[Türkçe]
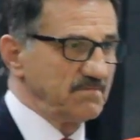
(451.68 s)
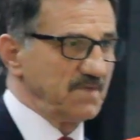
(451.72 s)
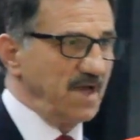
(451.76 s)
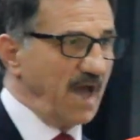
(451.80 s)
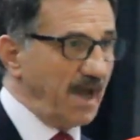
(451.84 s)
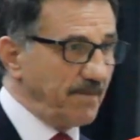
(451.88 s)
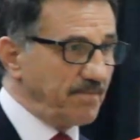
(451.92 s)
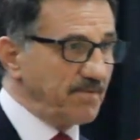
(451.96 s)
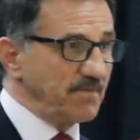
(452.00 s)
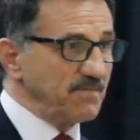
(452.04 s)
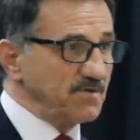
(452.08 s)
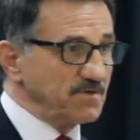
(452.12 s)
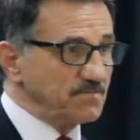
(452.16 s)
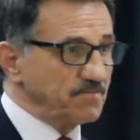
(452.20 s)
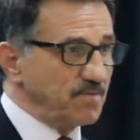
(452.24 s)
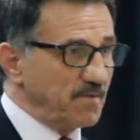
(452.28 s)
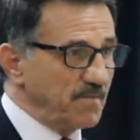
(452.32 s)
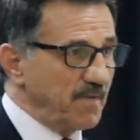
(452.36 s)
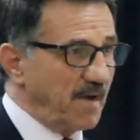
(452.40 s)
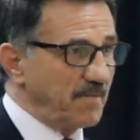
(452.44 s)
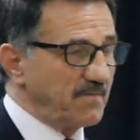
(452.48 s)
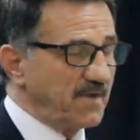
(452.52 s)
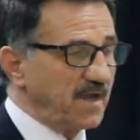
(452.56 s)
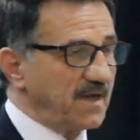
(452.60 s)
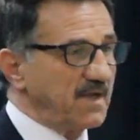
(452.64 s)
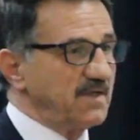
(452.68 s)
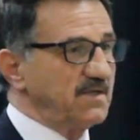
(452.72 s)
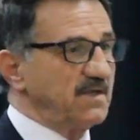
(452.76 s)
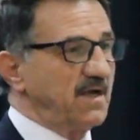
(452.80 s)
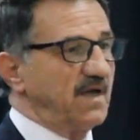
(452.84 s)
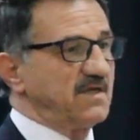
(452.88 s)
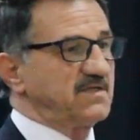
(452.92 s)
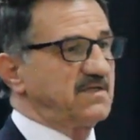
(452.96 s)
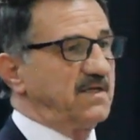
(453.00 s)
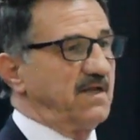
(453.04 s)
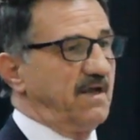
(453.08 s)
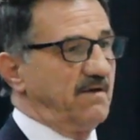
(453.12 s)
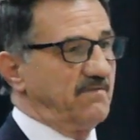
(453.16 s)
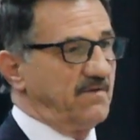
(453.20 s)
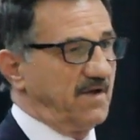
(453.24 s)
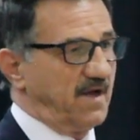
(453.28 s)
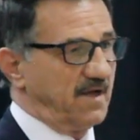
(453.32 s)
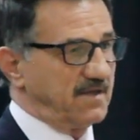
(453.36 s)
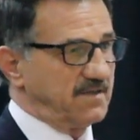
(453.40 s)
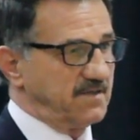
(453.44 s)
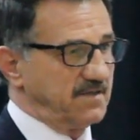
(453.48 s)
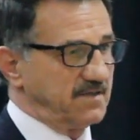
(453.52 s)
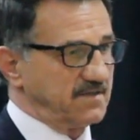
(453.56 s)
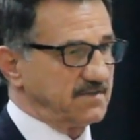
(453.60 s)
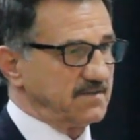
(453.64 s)
Hepimiz bu memleketin asil
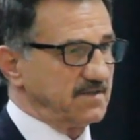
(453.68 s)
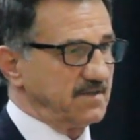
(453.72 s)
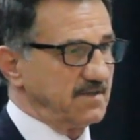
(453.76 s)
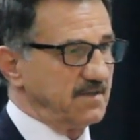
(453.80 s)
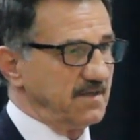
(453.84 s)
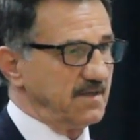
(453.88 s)
evladıyız.